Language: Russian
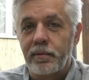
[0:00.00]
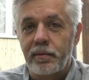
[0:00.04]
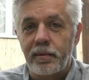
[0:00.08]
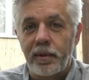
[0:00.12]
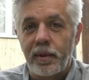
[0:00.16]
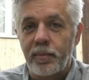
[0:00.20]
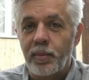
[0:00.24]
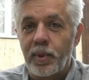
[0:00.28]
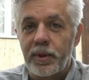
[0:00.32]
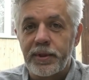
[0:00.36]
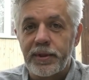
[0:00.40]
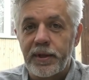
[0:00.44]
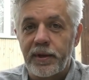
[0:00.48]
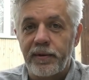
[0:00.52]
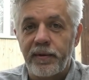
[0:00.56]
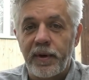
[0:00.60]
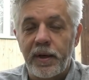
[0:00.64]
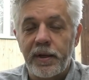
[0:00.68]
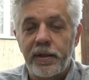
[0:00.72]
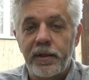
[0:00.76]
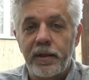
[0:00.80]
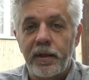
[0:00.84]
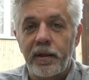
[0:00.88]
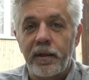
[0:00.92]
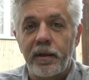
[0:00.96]

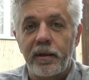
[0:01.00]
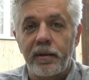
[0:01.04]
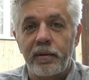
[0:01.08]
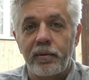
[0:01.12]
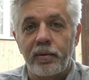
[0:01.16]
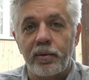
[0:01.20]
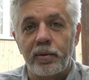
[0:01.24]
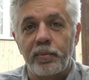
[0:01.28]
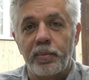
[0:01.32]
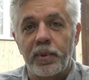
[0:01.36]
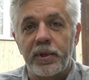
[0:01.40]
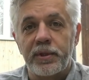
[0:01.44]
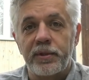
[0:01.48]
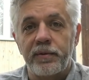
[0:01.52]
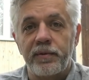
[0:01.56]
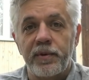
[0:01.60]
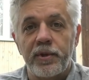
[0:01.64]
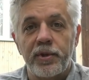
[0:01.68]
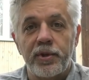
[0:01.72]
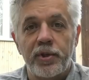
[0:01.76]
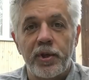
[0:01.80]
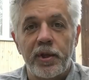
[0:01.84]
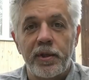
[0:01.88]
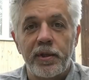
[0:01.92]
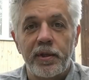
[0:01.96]
образования, от
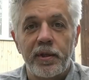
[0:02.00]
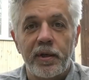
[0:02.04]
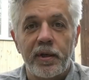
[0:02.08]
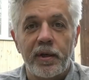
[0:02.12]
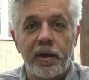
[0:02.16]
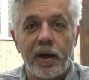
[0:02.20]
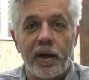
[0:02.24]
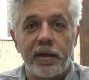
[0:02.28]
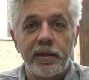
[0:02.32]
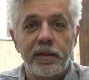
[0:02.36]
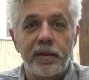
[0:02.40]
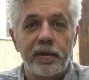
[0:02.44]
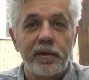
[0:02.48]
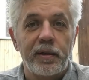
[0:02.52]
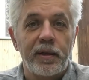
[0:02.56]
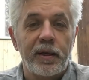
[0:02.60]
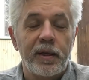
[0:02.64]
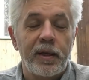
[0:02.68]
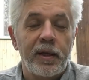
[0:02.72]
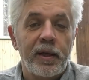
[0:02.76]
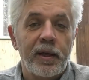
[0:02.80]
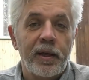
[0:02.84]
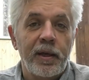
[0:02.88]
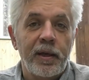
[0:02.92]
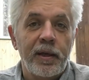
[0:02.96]
просвещения. Они
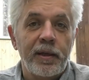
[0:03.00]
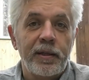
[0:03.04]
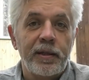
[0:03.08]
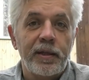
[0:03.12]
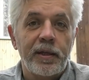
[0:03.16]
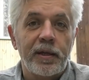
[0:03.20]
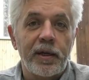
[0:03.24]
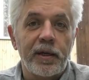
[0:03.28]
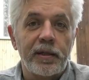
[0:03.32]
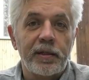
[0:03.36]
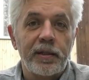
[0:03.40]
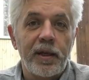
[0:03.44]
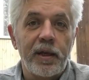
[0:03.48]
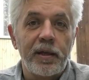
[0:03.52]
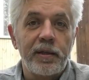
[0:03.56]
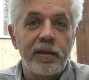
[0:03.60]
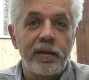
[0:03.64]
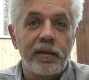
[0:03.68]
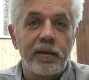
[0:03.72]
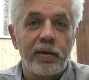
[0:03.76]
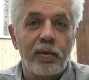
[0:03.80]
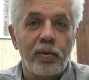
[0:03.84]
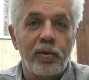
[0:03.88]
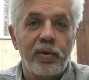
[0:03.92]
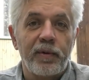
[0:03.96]
никогда
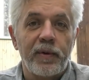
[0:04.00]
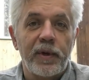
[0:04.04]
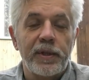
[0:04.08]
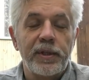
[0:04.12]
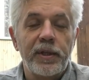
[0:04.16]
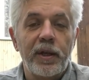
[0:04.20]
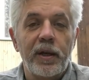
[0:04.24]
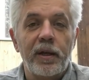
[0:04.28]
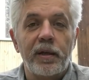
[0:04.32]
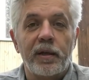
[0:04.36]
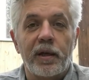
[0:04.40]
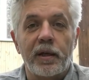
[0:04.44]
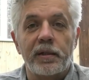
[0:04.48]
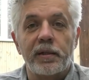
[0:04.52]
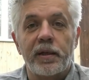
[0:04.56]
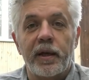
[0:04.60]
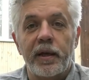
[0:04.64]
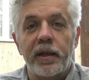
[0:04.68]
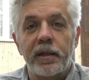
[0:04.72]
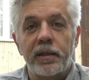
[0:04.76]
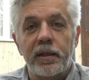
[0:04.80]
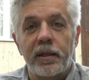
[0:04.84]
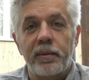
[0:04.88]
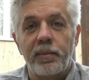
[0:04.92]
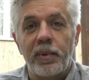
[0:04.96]
не руководили
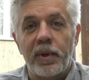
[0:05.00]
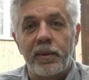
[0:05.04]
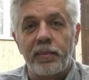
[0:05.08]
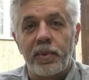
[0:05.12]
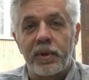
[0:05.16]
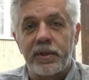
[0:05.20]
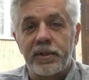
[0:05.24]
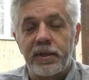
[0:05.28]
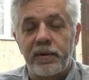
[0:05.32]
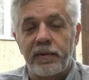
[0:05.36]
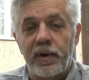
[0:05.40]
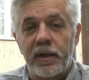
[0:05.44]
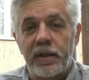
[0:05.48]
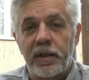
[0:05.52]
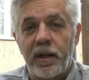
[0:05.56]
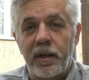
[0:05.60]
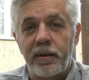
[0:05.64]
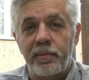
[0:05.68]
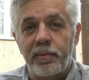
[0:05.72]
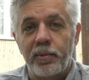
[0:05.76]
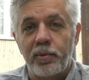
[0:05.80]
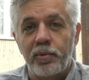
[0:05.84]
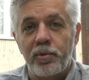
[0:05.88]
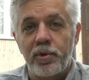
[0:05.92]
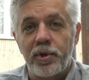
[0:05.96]
конкретными
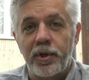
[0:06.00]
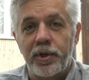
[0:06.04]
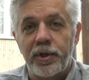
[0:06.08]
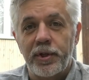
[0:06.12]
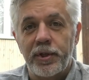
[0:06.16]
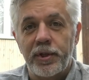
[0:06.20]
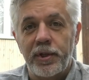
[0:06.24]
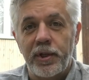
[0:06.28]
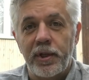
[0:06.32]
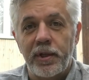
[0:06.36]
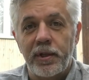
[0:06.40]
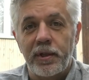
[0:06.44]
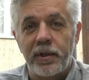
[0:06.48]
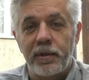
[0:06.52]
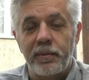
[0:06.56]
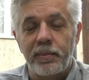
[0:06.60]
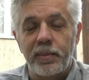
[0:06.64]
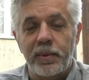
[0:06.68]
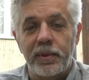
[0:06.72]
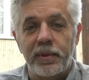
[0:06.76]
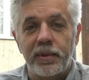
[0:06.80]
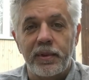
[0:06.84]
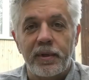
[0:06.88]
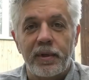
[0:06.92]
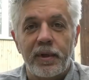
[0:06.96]
образовательными
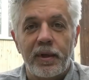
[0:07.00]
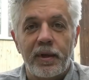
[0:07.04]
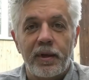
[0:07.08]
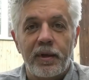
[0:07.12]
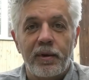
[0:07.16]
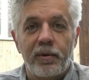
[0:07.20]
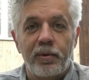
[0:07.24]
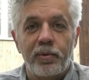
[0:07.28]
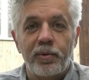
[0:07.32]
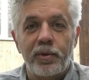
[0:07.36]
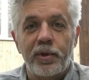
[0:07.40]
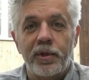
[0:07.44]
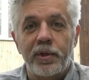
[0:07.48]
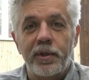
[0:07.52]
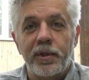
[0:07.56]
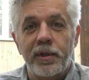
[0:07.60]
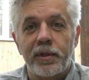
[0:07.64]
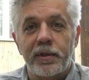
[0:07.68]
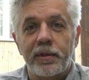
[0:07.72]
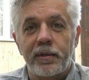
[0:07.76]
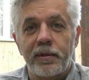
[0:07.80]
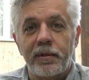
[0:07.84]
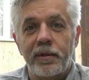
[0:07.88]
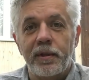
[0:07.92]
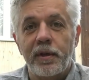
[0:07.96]
учреждениями. У них
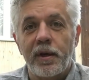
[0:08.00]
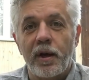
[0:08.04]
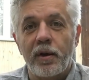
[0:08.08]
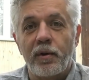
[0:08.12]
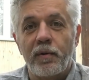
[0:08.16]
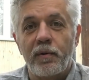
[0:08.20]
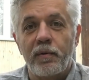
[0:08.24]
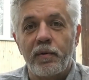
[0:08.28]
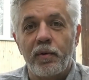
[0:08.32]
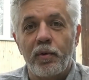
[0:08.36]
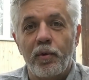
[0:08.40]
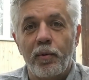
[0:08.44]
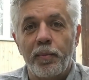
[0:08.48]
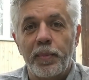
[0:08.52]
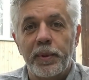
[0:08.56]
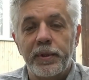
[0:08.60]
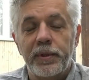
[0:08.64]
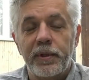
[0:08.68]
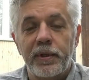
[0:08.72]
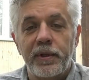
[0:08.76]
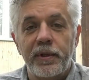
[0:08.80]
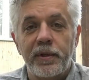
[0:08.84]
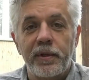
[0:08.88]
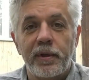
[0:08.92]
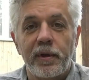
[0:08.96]
нет никакого
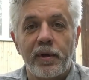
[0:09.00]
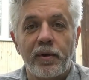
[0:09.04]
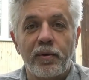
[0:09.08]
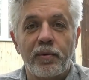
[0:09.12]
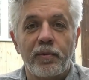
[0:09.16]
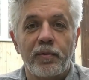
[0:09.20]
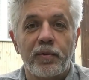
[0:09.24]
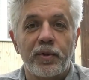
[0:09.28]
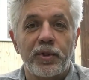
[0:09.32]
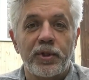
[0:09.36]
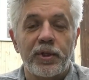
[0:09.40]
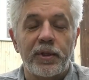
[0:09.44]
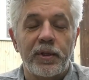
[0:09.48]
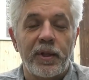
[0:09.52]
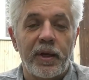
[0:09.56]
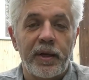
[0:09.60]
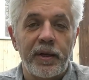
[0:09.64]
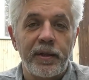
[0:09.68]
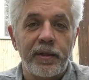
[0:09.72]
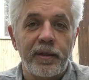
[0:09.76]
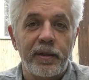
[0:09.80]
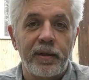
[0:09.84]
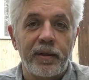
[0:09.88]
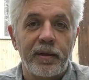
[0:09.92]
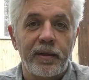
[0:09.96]
опыта и никакого
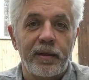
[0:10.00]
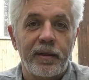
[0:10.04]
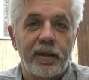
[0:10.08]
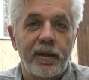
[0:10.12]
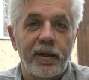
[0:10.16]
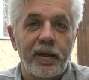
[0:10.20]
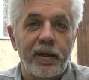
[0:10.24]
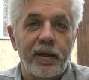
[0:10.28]
желания